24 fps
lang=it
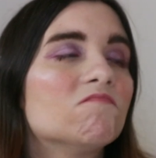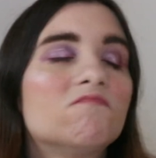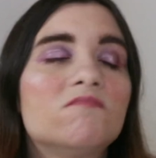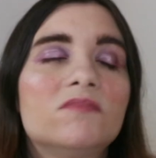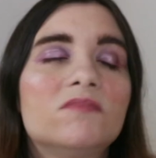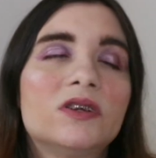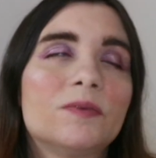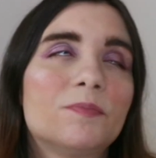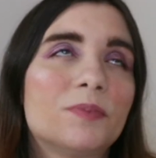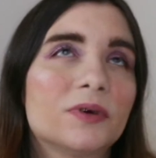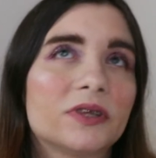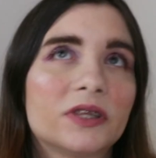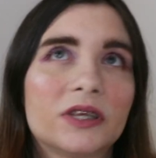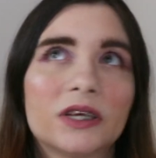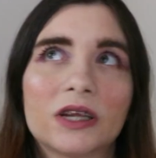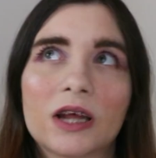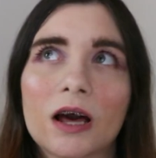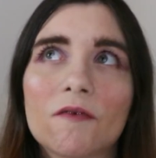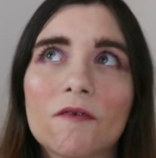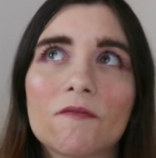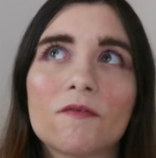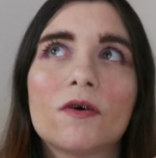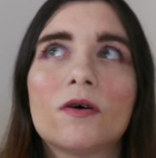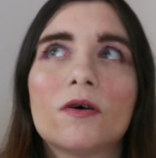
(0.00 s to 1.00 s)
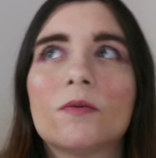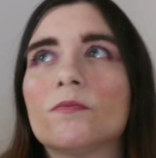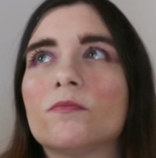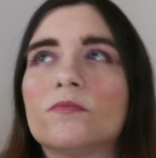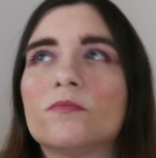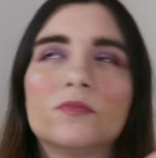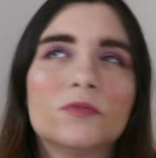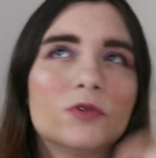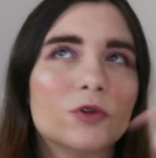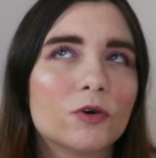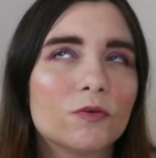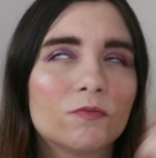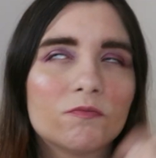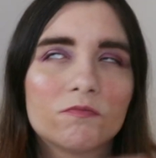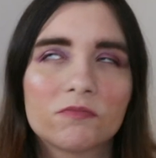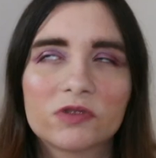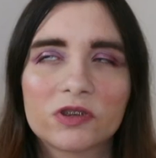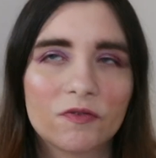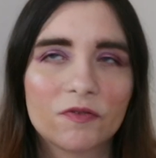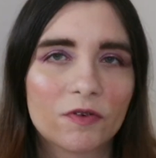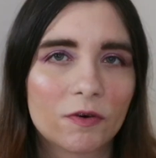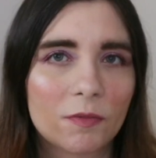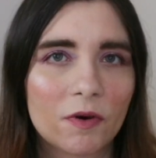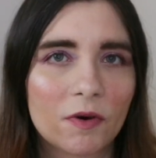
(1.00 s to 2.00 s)
li pettinavo, non
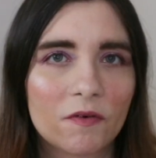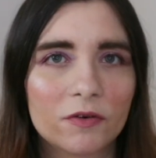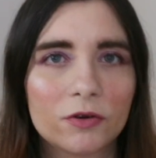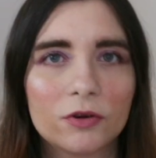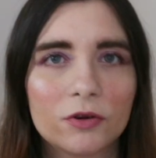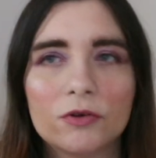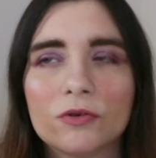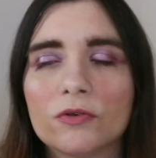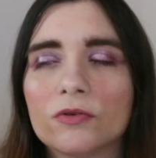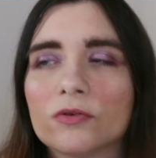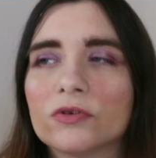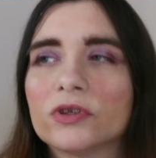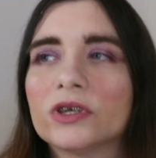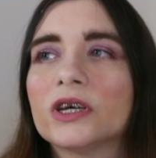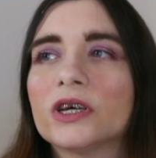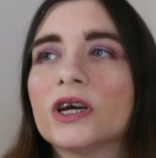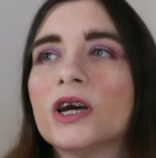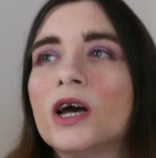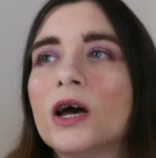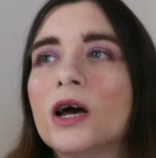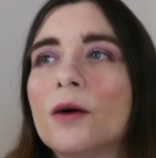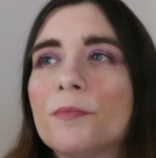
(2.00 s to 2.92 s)
si formavano i nodi,